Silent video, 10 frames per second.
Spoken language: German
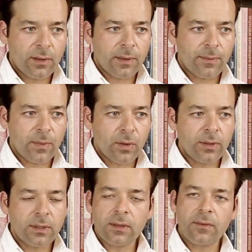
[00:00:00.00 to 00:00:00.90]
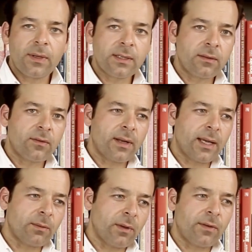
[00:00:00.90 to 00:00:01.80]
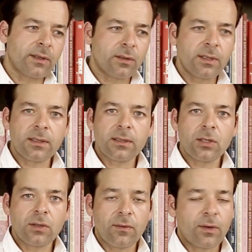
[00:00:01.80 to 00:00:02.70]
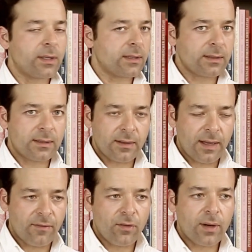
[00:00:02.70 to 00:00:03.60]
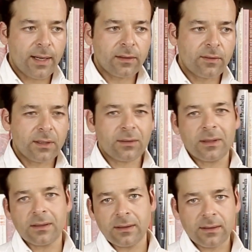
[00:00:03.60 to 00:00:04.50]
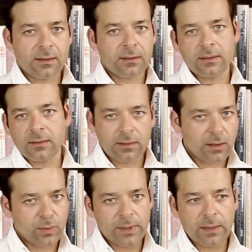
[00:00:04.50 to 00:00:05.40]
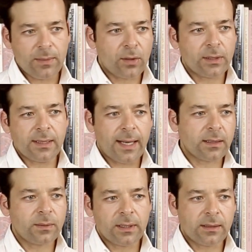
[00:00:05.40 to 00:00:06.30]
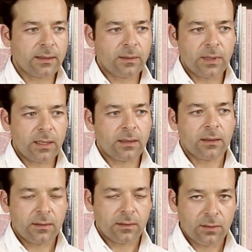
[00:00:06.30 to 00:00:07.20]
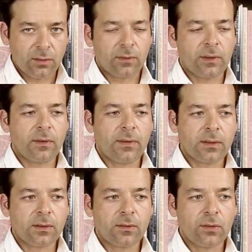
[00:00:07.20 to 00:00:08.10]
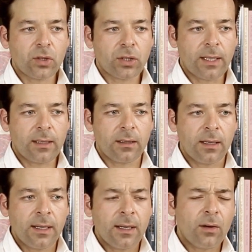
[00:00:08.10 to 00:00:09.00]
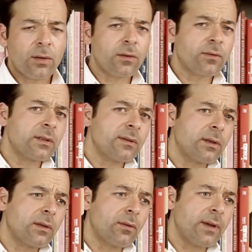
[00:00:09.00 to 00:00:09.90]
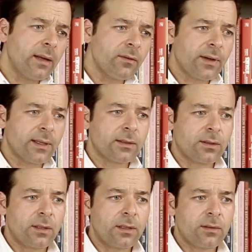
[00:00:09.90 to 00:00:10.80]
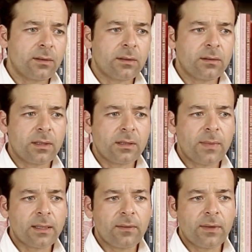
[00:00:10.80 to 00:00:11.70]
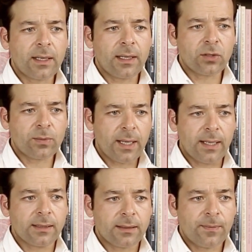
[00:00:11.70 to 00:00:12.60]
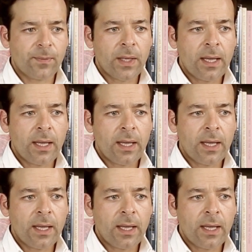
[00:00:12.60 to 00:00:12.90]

Ähm, und wir sind vielleicht perfektionistisch. Wir wollen, dass es hervorragend wird und das, da spielt eben auch diese Angst mit, dass es eben nicht so gut wird, wie wir es uns vorstellen. Und oft wissen wir auch nicht, wo wir anfangen sollen und oder es macht einfach keinen Spaß.